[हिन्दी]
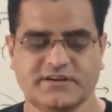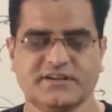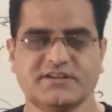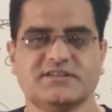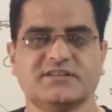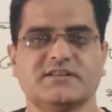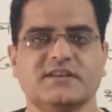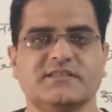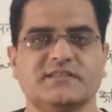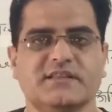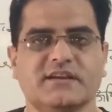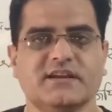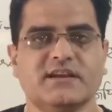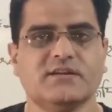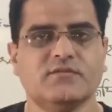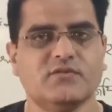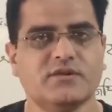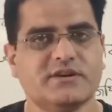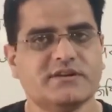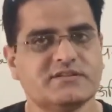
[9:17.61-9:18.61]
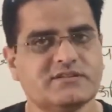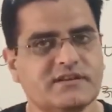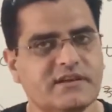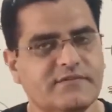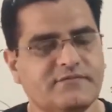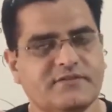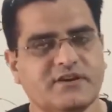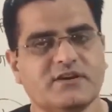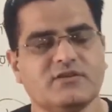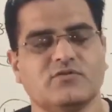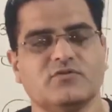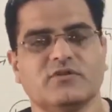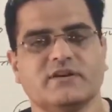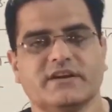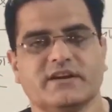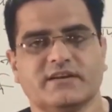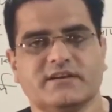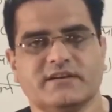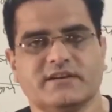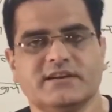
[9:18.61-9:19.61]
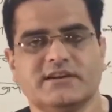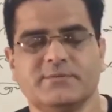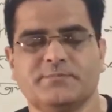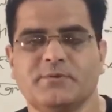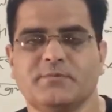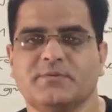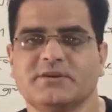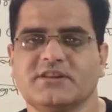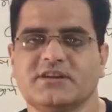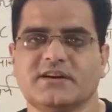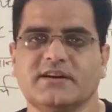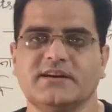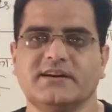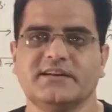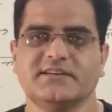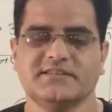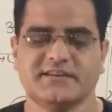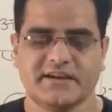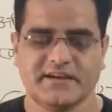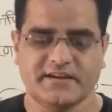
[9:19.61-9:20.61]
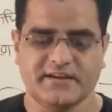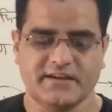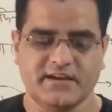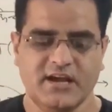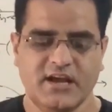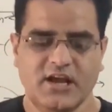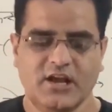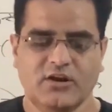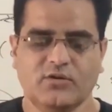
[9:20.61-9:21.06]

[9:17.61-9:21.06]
डिसीजन देगा वो स्क्रिप्टेड होंगे कि लिपिबद्ध कर लिए जाएंगे